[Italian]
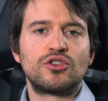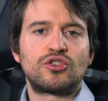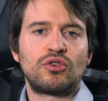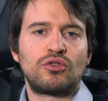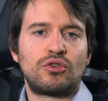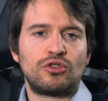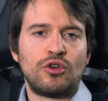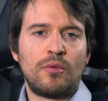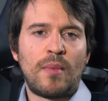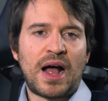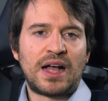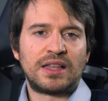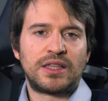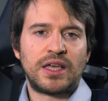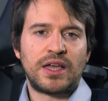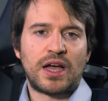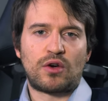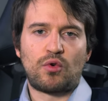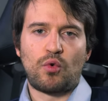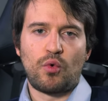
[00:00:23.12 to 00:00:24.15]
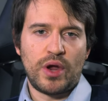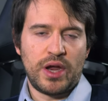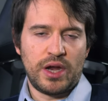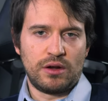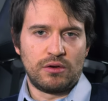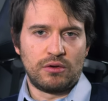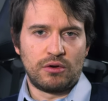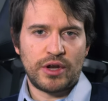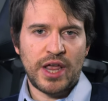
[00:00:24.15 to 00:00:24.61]
Sono domande a cui
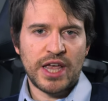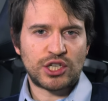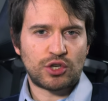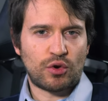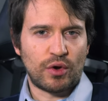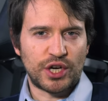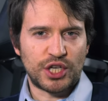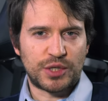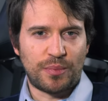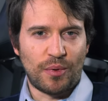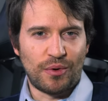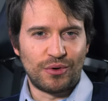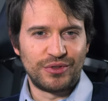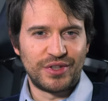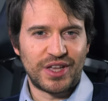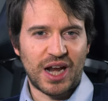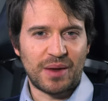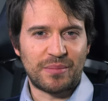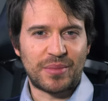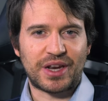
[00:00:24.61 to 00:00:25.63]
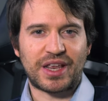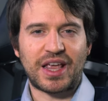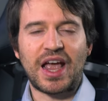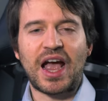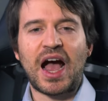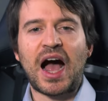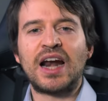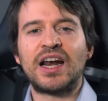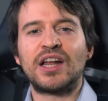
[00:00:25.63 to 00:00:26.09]
non riesco a rispondere
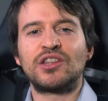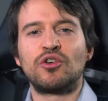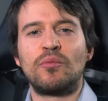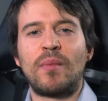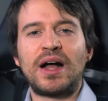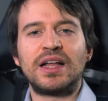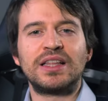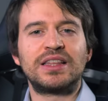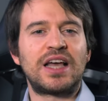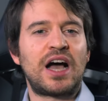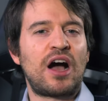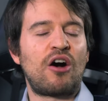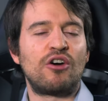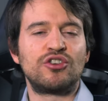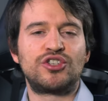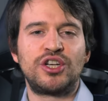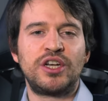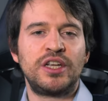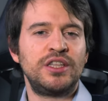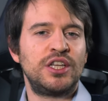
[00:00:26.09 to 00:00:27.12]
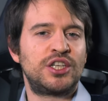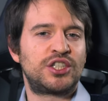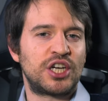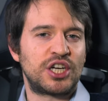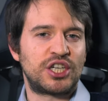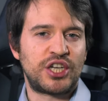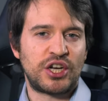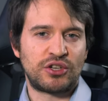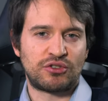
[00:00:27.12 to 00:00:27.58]
perché alla domanda oggi
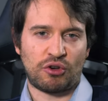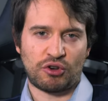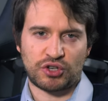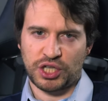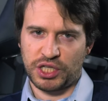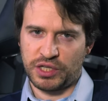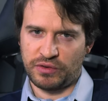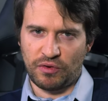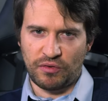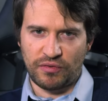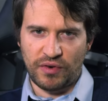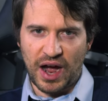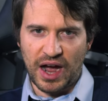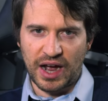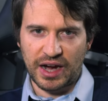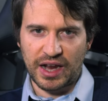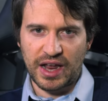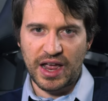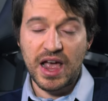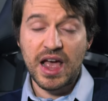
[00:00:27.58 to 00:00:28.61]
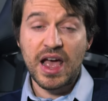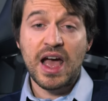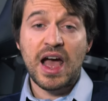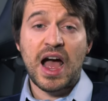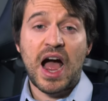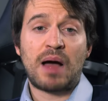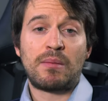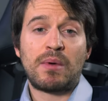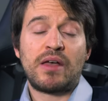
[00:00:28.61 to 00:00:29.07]
l'indice è sceso cosa devo fare,
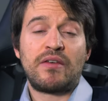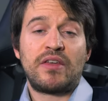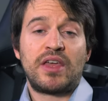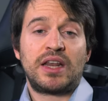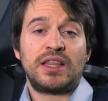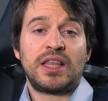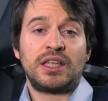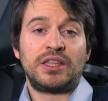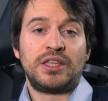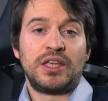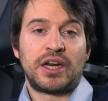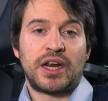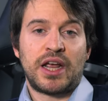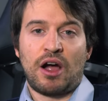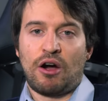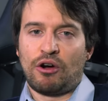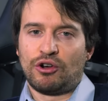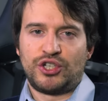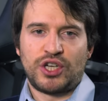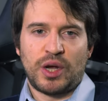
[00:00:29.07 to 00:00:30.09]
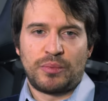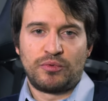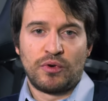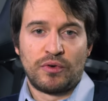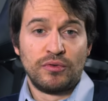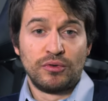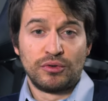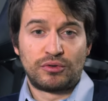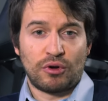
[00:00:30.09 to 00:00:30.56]
a me viene da dire oggi ha
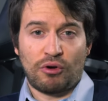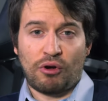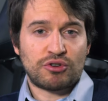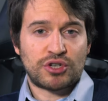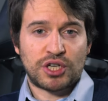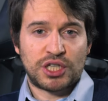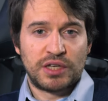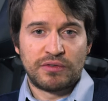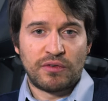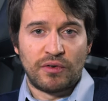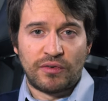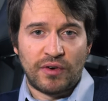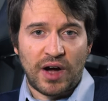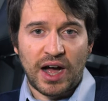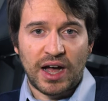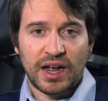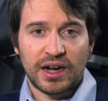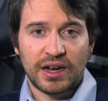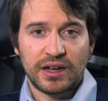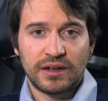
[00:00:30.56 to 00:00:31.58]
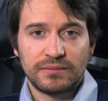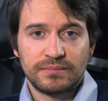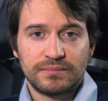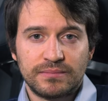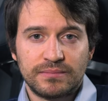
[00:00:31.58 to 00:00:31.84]
piovuto cosa devo fare.